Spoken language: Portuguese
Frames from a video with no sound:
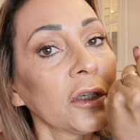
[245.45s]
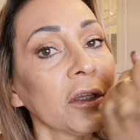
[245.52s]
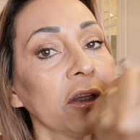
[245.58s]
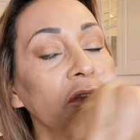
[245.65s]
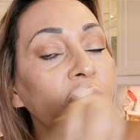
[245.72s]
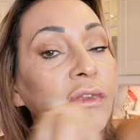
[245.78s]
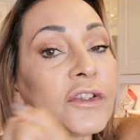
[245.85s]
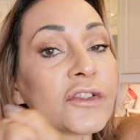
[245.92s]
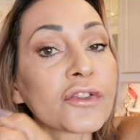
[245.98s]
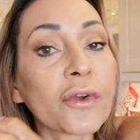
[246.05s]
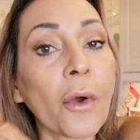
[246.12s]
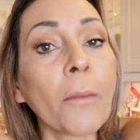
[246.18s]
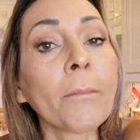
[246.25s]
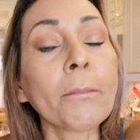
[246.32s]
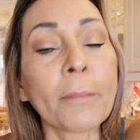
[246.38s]
e fiz
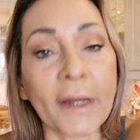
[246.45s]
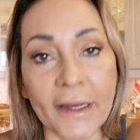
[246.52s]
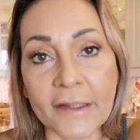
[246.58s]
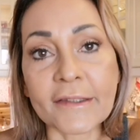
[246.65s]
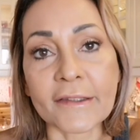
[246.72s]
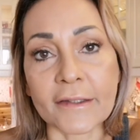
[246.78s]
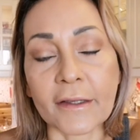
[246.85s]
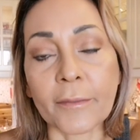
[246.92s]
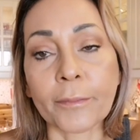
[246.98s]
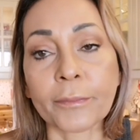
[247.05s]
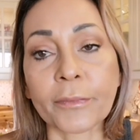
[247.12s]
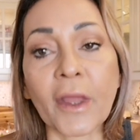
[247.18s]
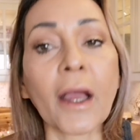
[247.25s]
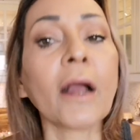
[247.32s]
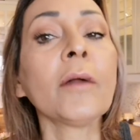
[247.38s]
com pressa,
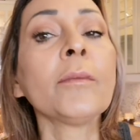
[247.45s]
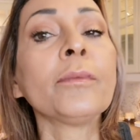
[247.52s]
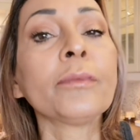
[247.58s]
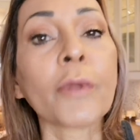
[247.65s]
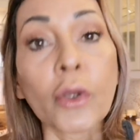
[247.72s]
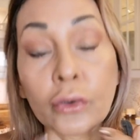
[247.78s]
tá?